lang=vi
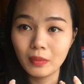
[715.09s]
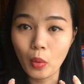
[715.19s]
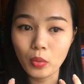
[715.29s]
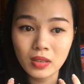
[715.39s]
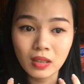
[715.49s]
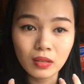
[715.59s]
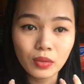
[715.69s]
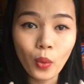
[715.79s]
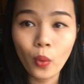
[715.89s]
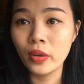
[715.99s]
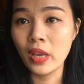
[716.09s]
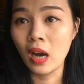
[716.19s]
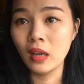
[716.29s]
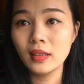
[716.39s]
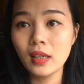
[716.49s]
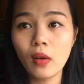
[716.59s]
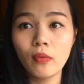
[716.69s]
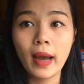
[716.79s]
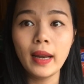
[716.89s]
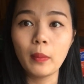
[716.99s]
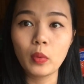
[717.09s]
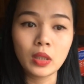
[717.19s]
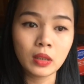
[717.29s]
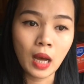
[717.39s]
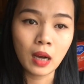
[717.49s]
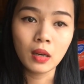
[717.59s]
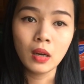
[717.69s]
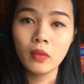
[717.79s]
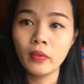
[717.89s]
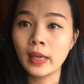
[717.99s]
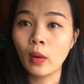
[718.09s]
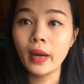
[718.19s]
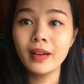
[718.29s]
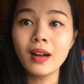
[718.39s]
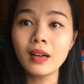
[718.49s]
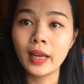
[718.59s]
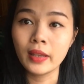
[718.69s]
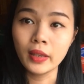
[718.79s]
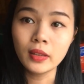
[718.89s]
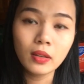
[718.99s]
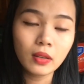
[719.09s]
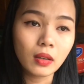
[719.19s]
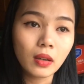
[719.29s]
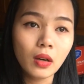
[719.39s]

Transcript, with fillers: một sự đùa giỡn chứ không phải là một sự thật vì cậu ấy rất là dễ thương